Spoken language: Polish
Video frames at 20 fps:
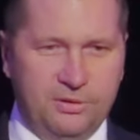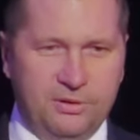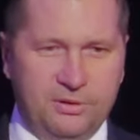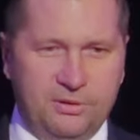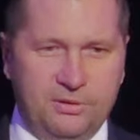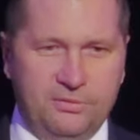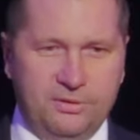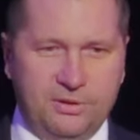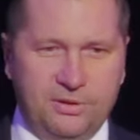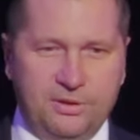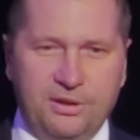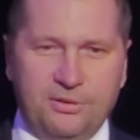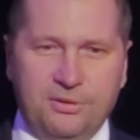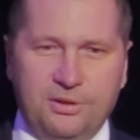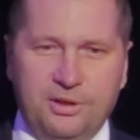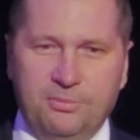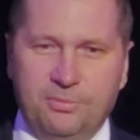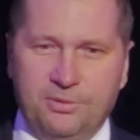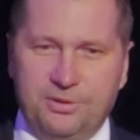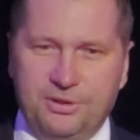z
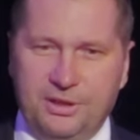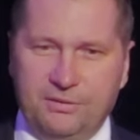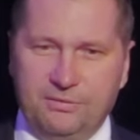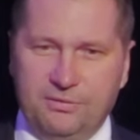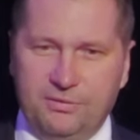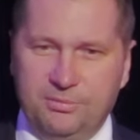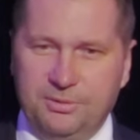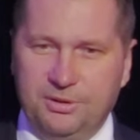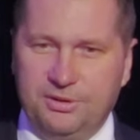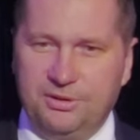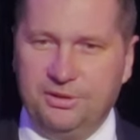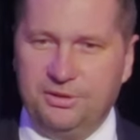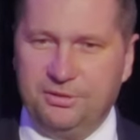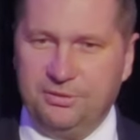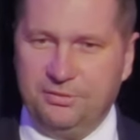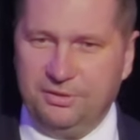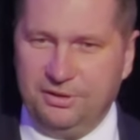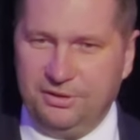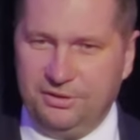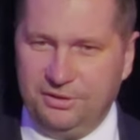kształceniem podstawowym jest
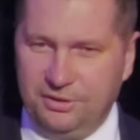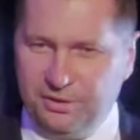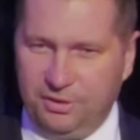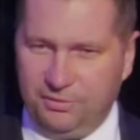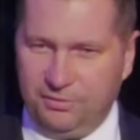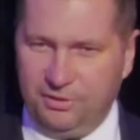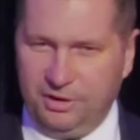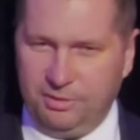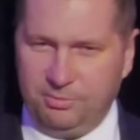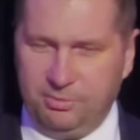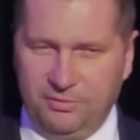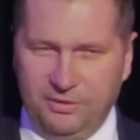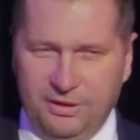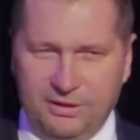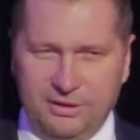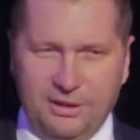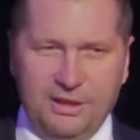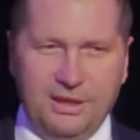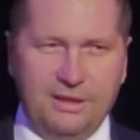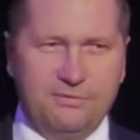nieco więcej niż w innych powiatach.